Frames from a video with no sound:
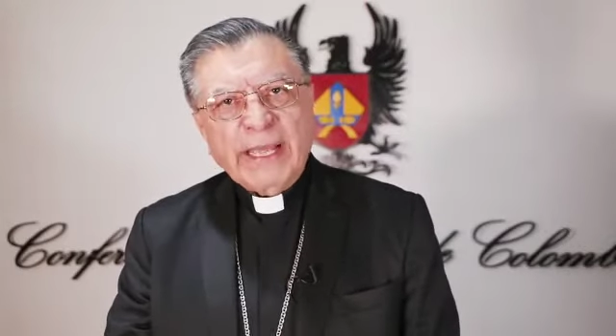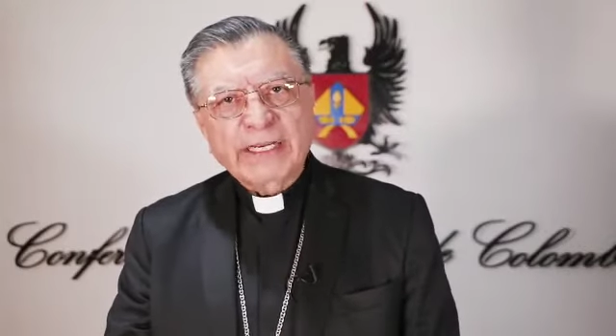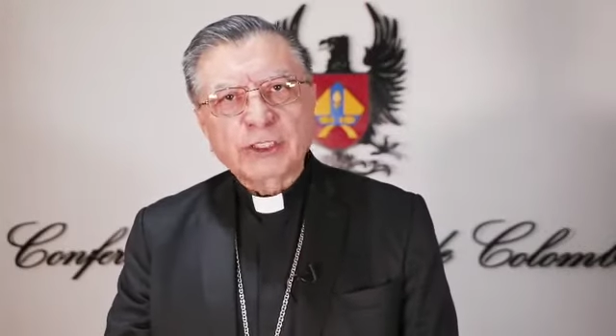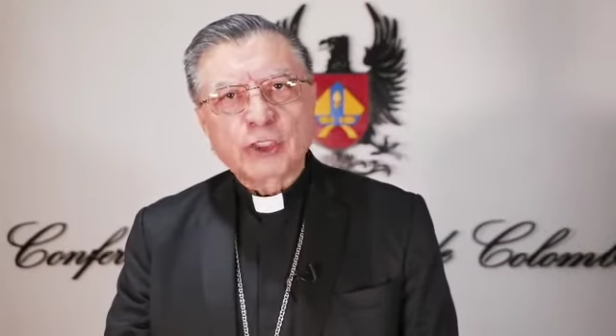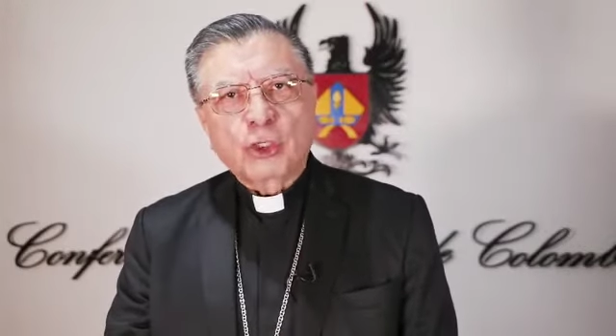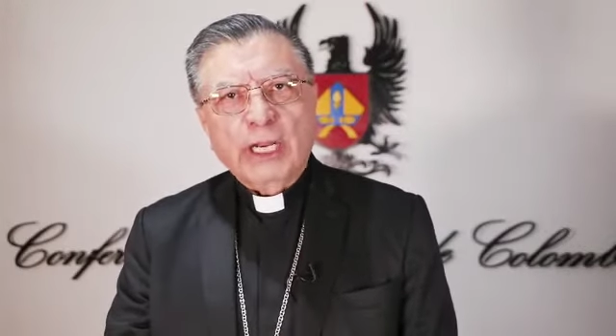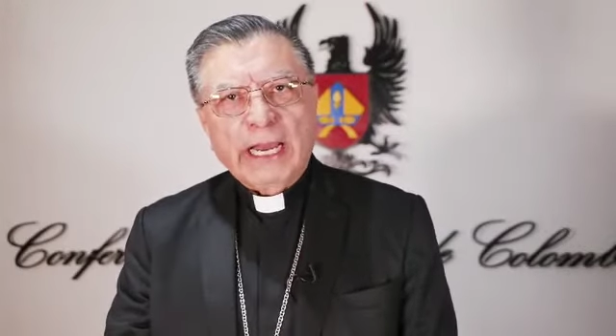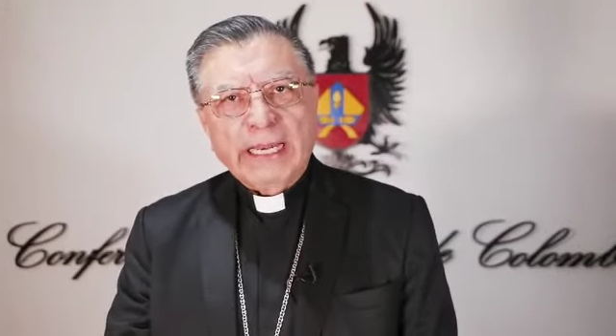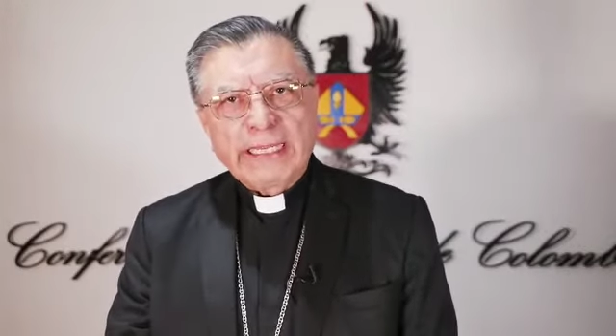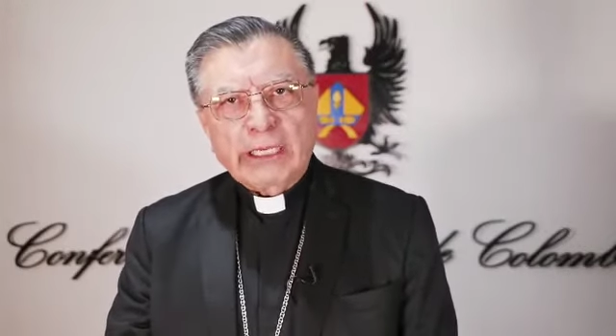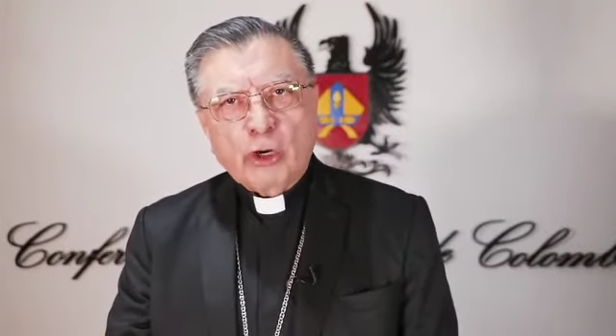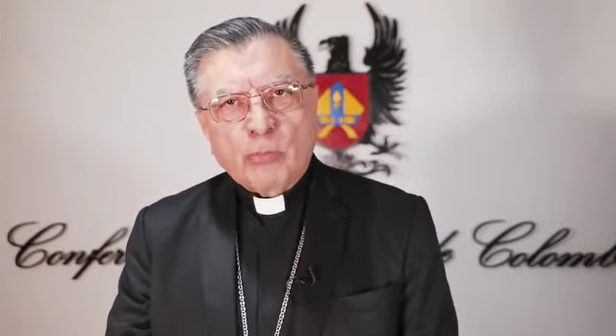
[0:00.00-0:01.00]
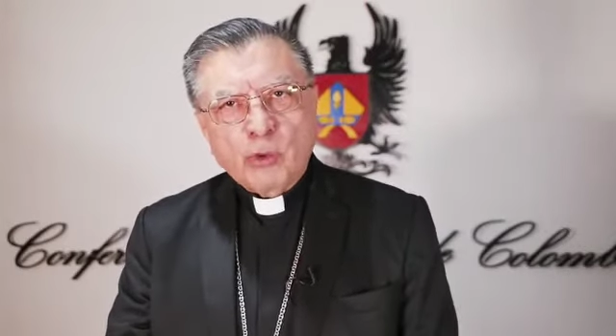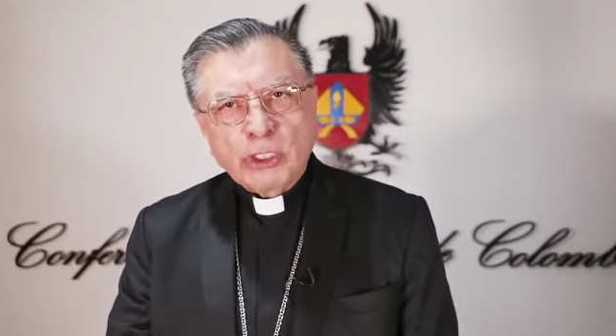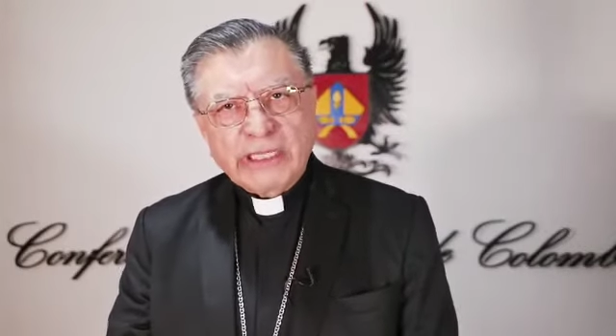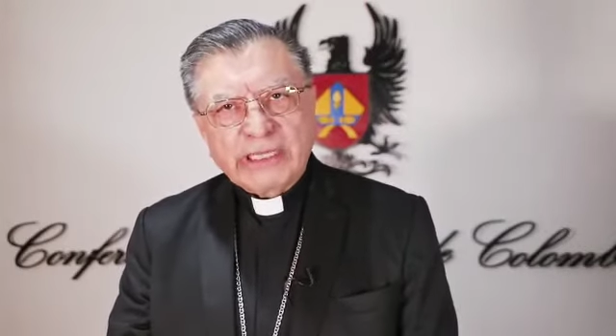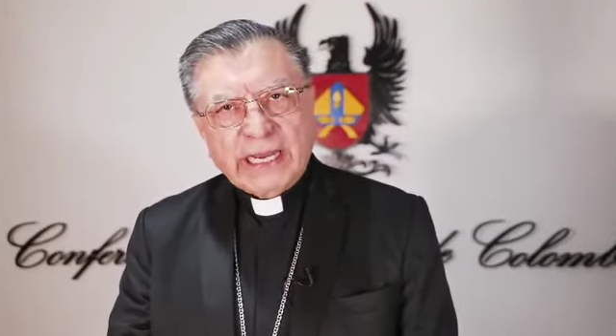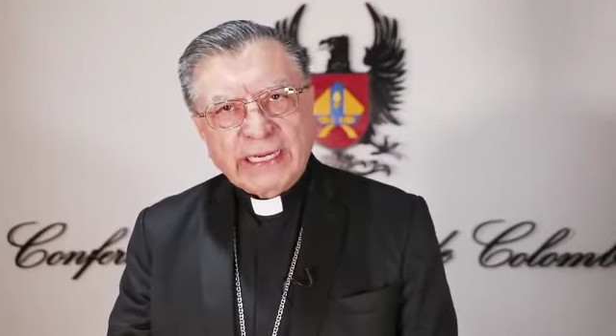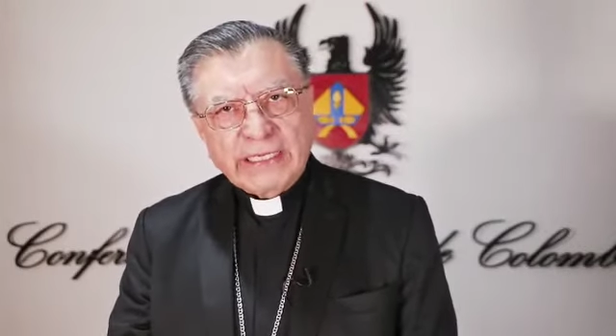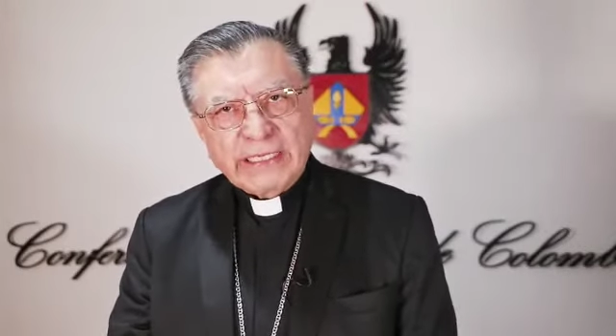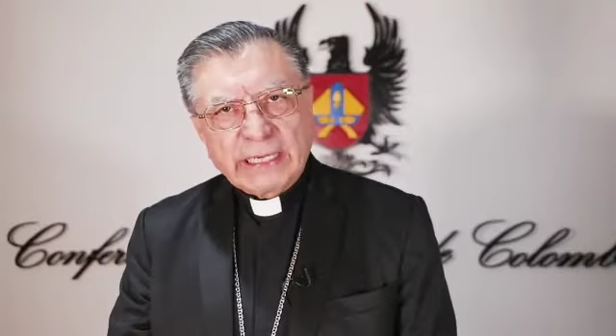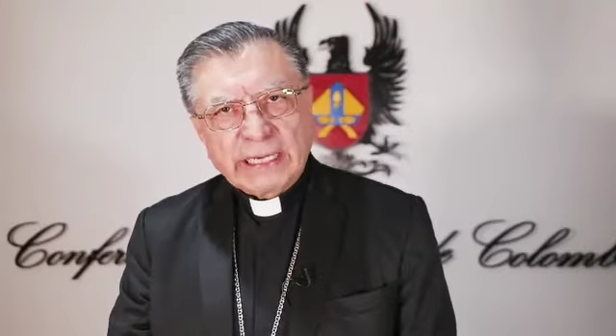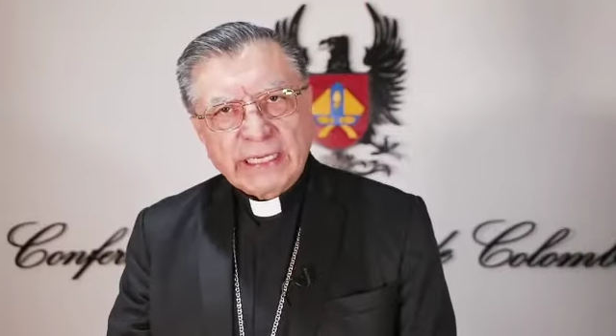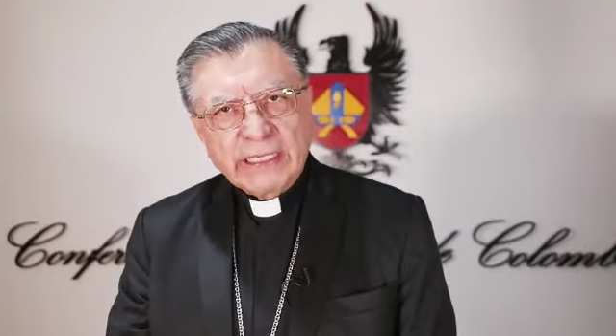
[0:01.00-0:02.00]
personal y
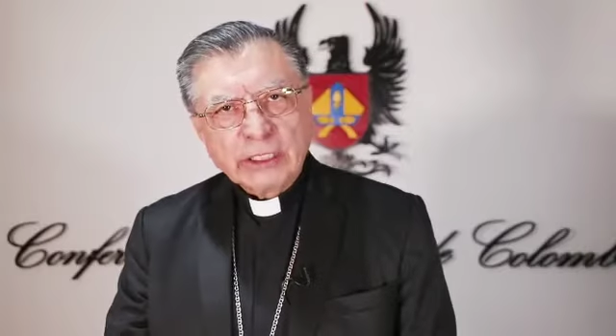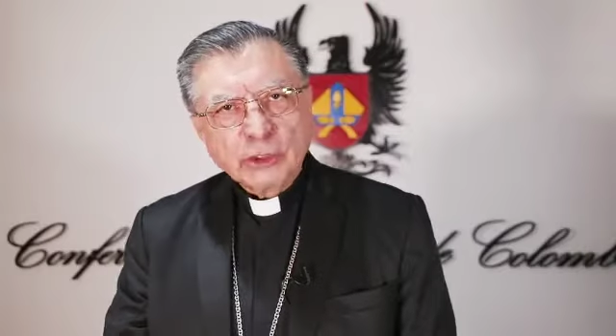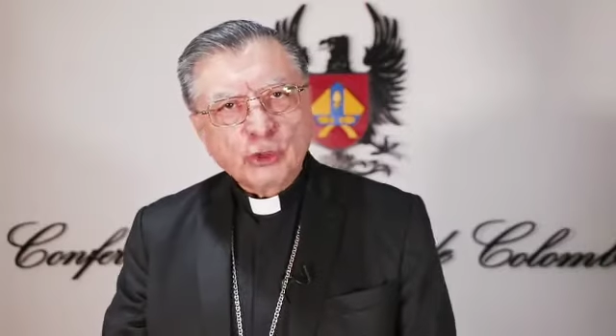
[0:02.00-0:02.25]
comunitaria,